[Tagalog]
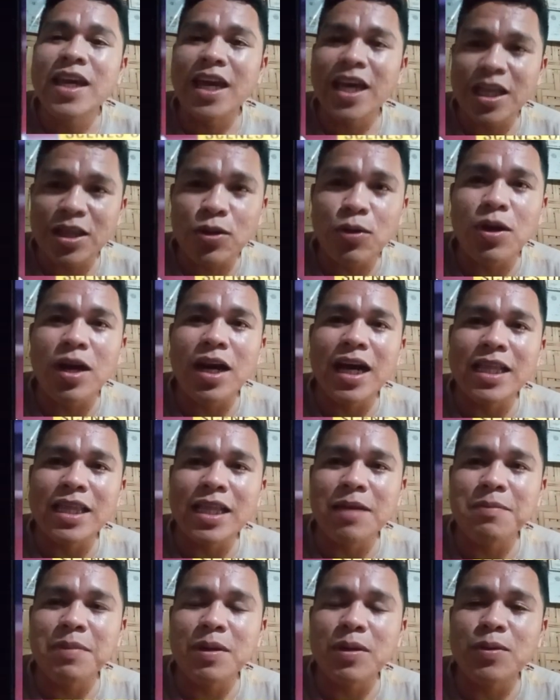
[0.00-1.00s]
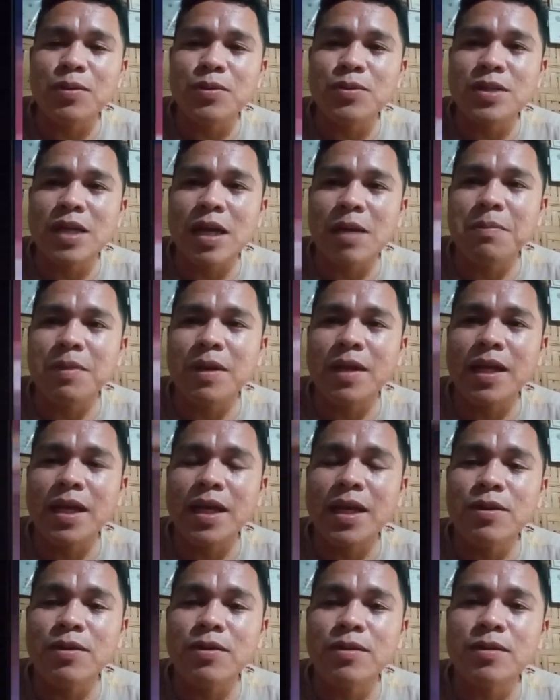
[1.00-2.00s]
Ito ang ating pag-uusapan
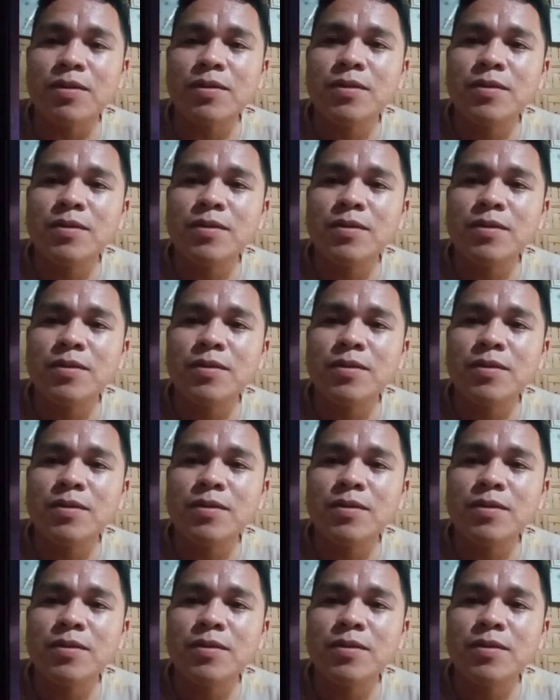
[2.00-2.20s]
ngayon.